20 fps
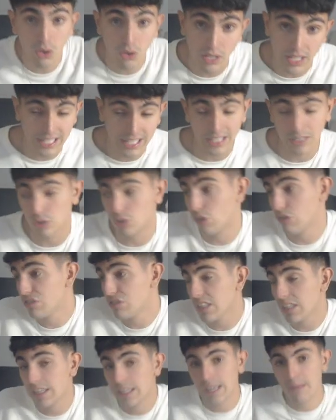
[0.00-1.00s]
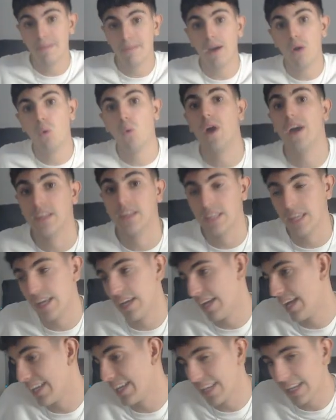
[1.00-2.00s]
Es que entonces, ¿quién va a jugar? ¿Qué,
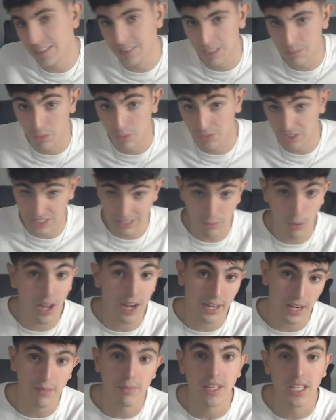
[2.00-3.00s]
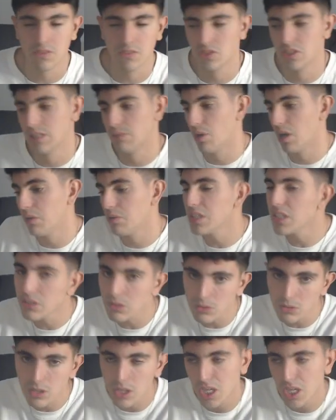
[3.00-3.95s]
¿Qué, hacemos? ¿Fichamos al Real Madrid? ¿Fichamos a Vinicius?